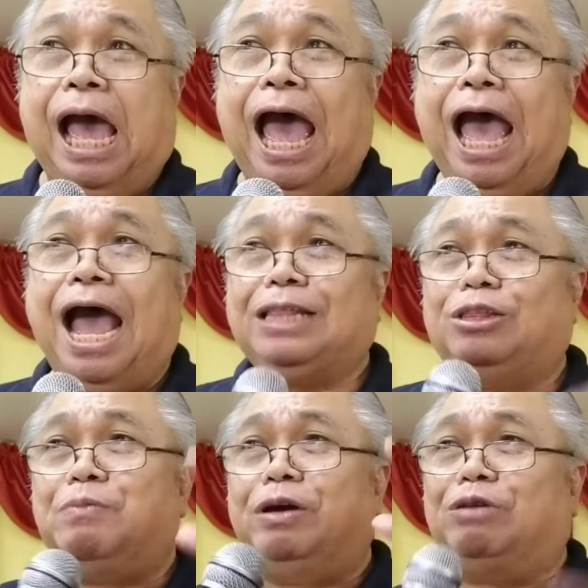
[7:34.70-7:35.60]
Ang
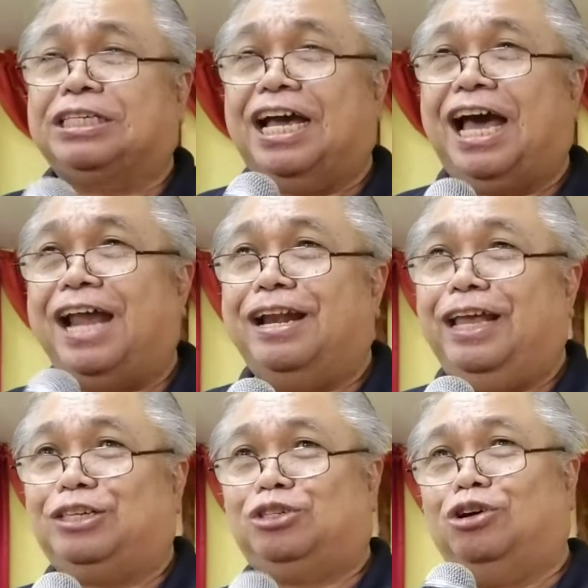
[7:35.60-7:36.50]
ato pa mong kasagaran
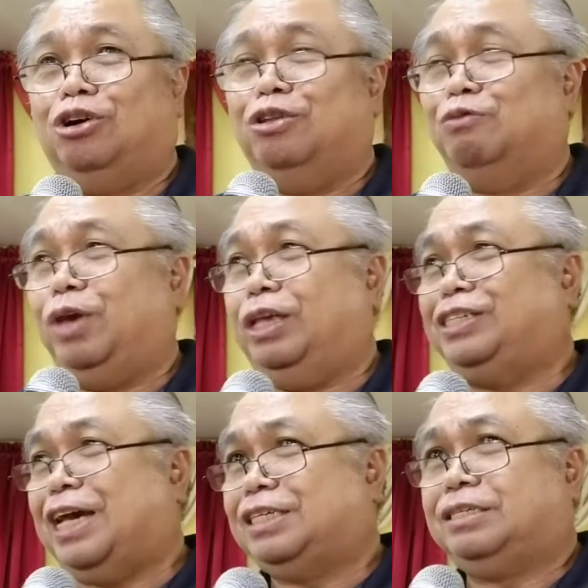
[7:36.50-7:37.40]
is soon, we
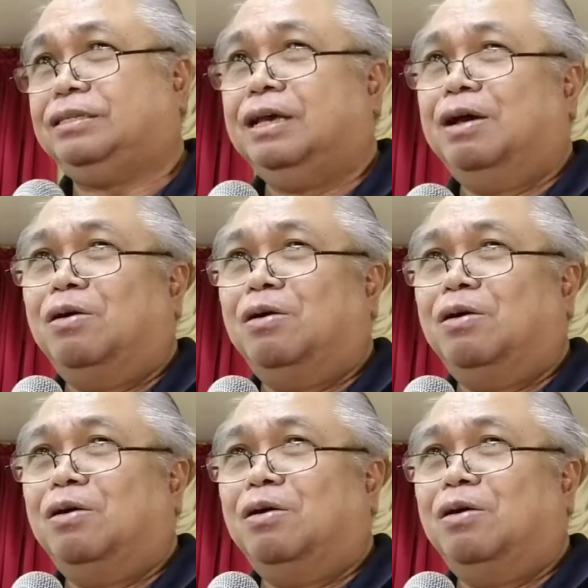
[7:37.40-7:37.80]
just